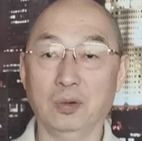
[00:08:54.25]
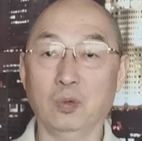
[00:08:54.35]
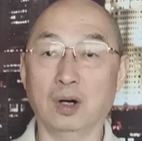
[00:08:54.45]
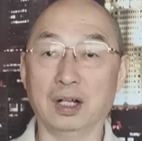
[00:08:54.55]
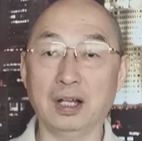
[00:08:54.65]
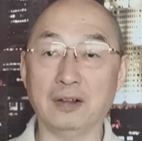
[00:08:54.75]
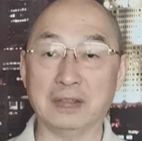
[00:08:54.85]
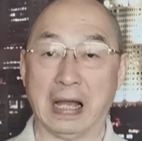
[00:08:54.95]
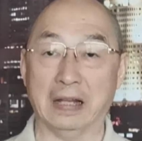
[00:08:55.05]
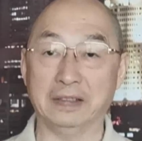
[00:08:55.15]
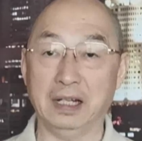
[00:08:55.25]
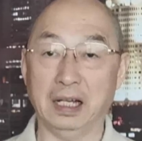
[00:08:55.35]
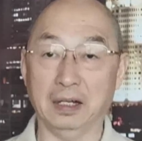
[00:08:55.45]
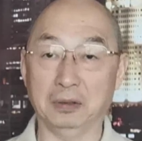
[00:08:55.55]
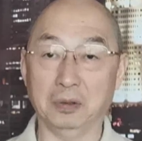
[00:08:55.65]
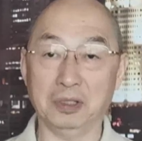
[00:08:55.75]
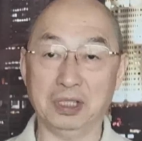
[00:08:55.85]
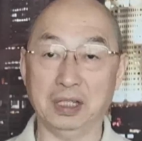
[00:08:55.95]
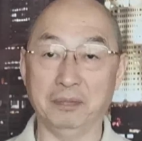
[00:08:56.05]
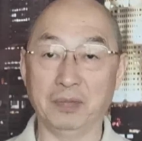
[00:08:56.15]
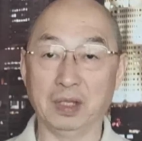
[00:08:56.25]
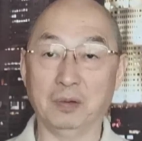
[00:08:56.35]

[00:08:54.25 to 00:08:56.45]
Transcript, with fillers: 我要打这两个东西。